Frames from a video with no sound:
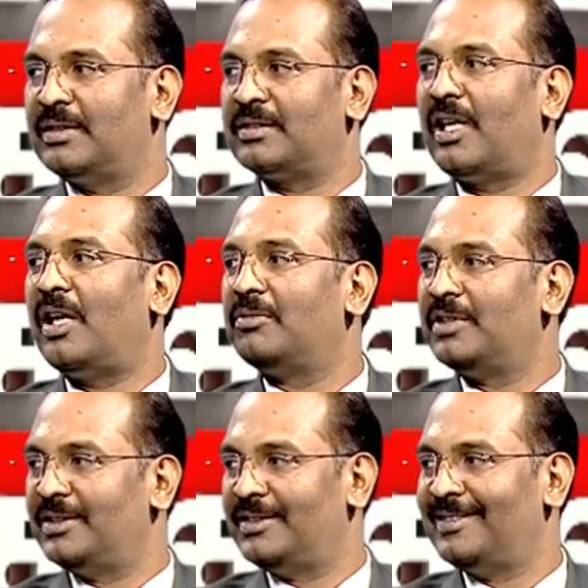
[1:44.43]

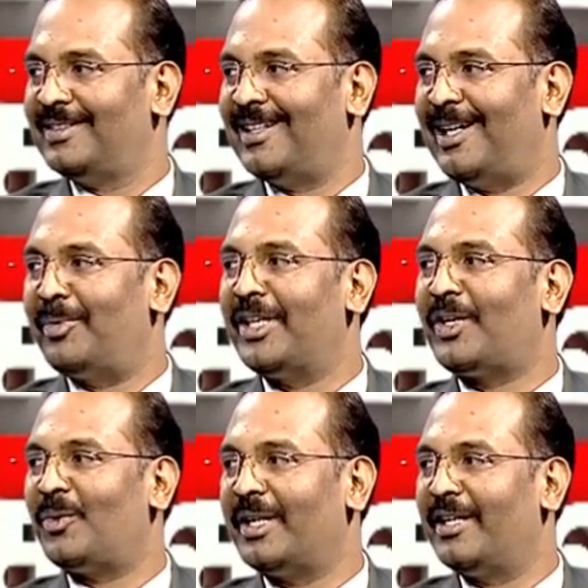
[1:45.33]
சாவு
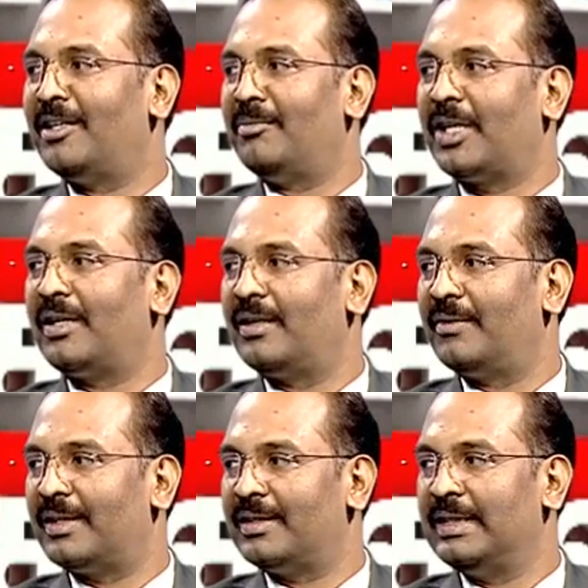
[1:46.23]
அப்படின்ற ஒரு எண்ணம்
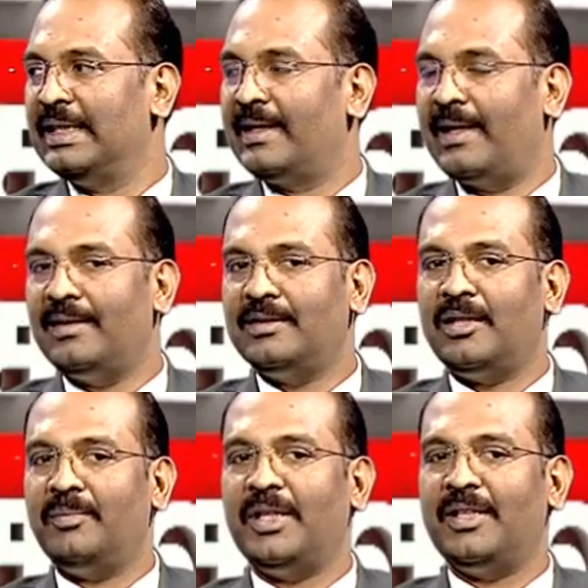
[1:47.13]
மக்களுக்கு வருது
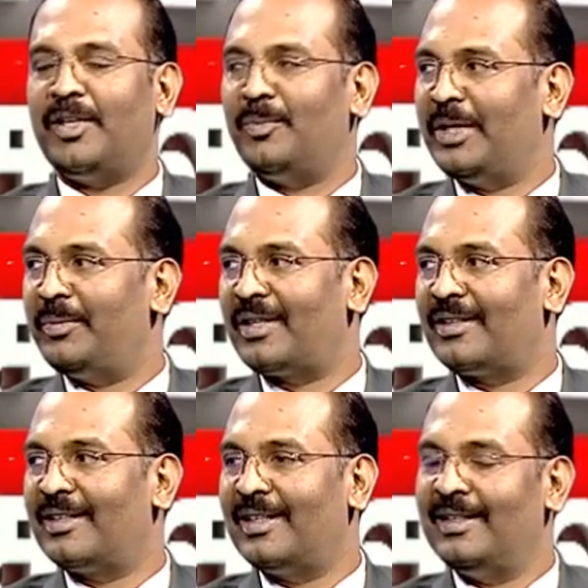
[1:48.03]
கேன்சரை பார்த்து யாரும்
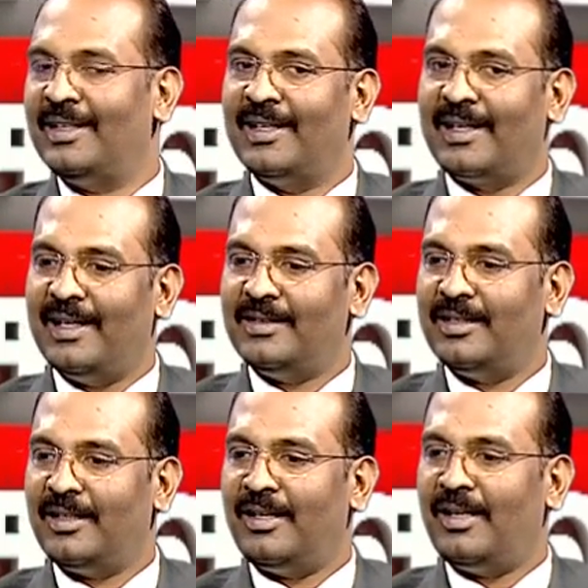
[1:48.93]
பயப்படுறது இல்ல
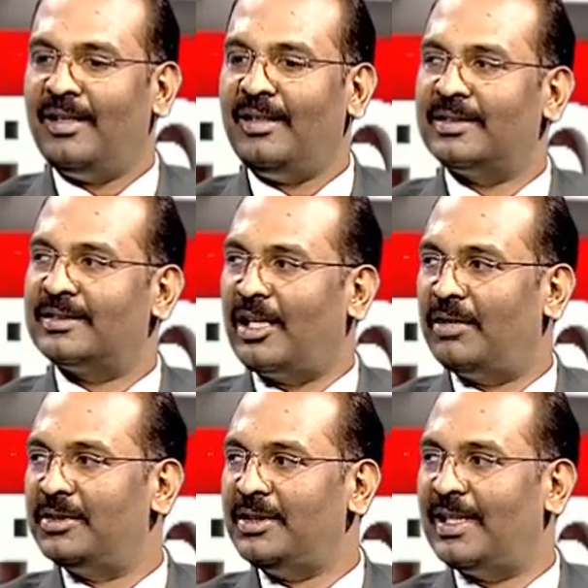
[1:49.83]
கேன்சர்னா
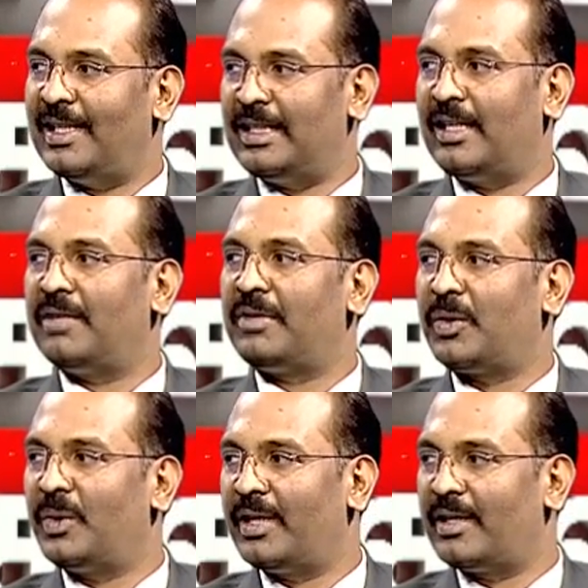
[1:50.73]
சாவு அதனால
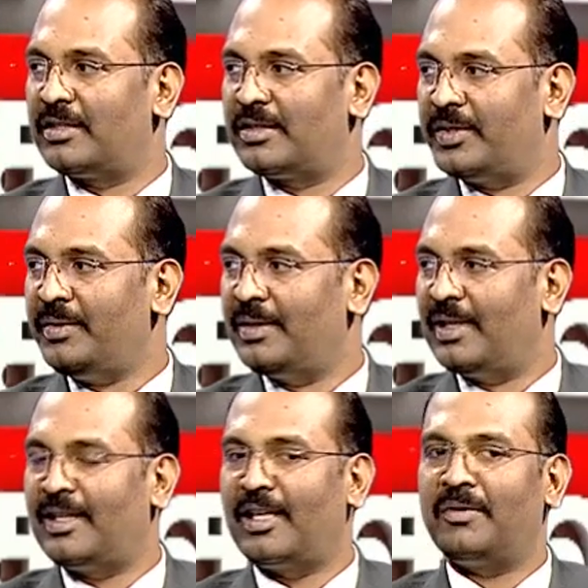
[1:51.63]
வரக்கூடிய கஷ்டம்
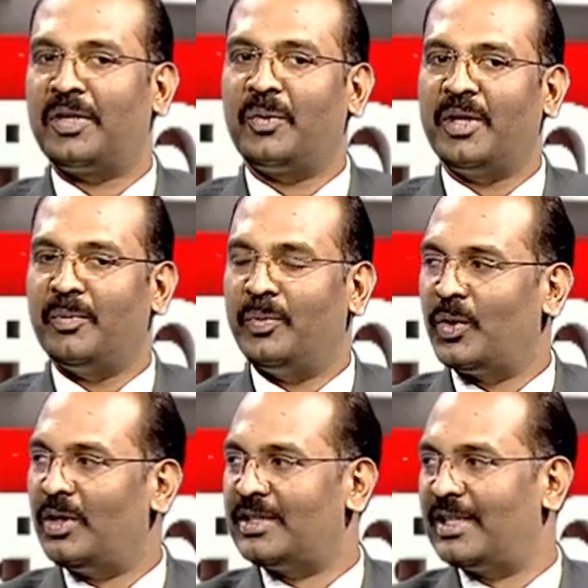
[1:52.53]
அதனால வரக்கூடிய
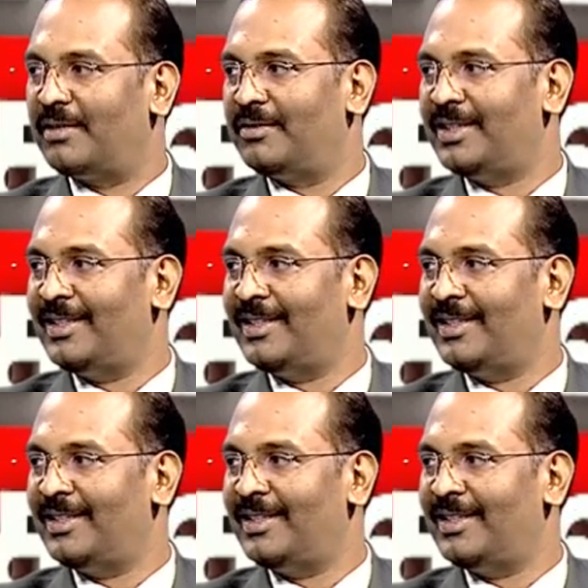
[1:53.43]
பொருட்செலவு